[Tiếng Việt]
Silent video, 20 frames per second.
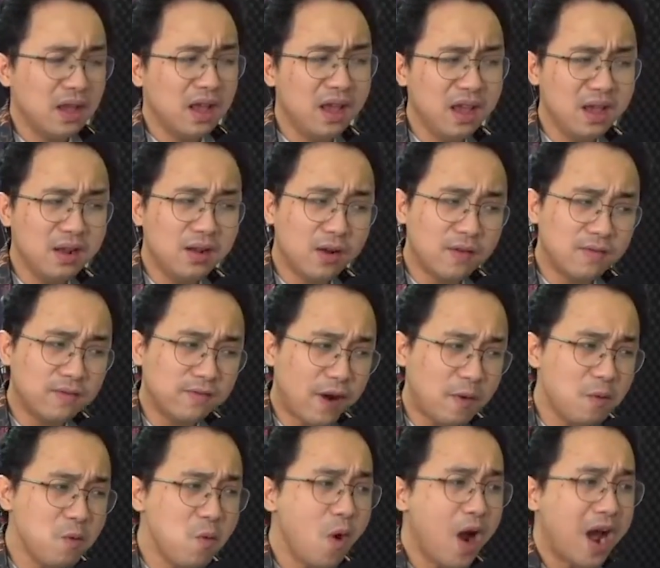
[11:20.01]
y còn
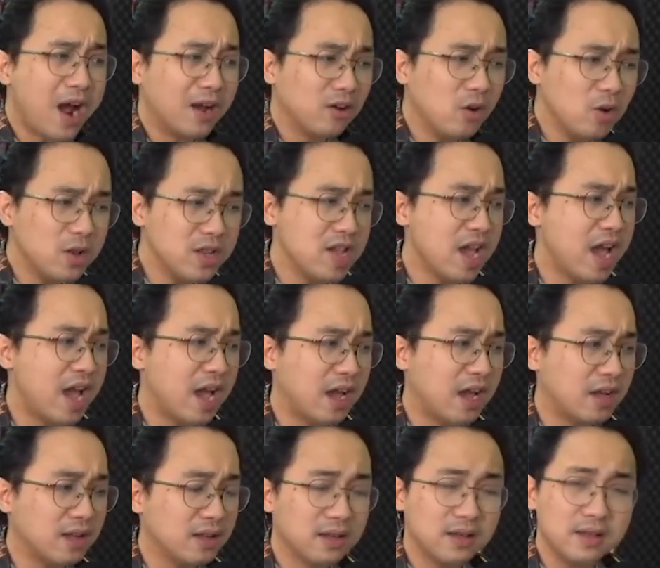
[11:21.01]
phóng hỏa đốt nhà
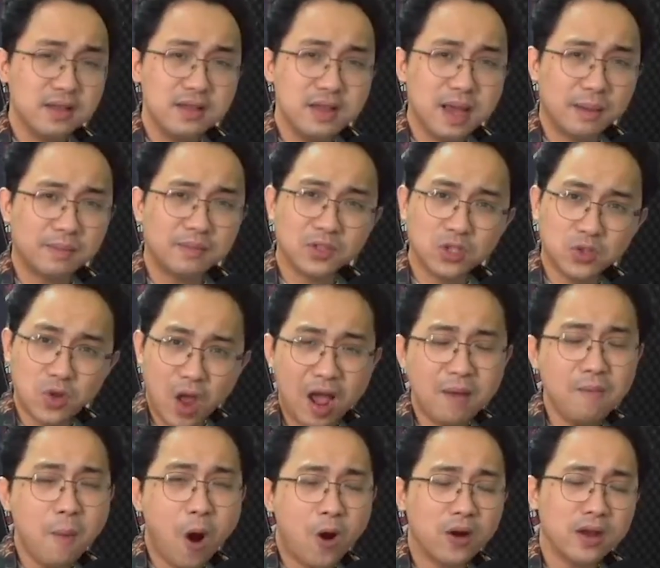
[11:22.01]
nhằm
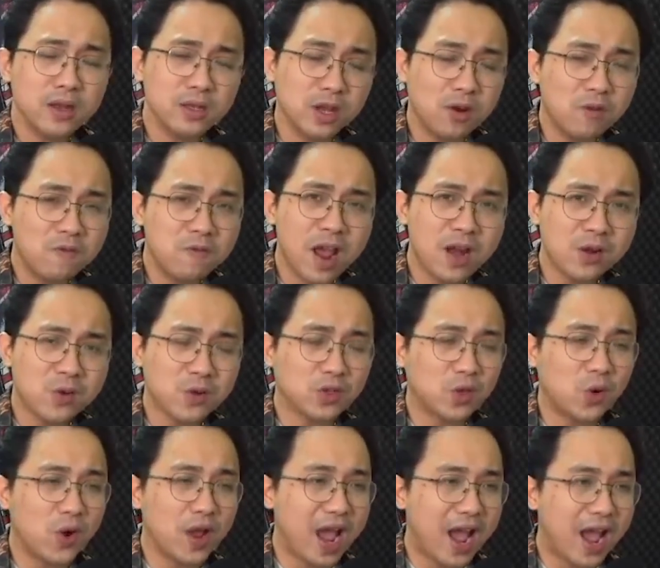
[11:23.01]
xóa bỏ đi dấu vết của
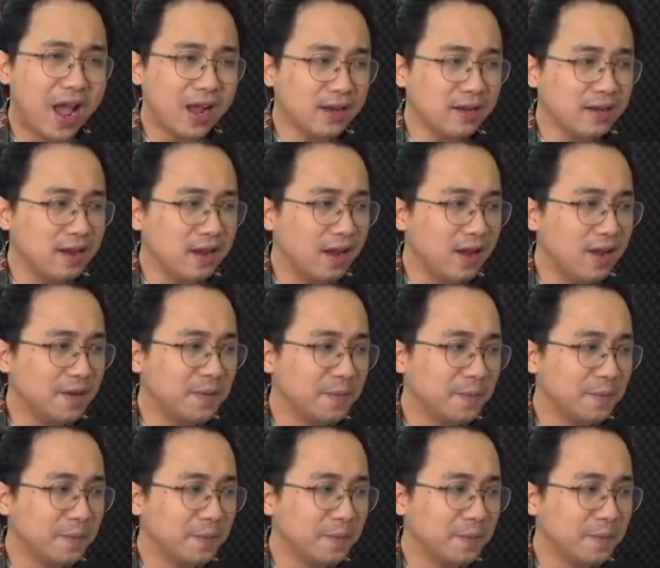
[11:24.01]
tội ác nữa.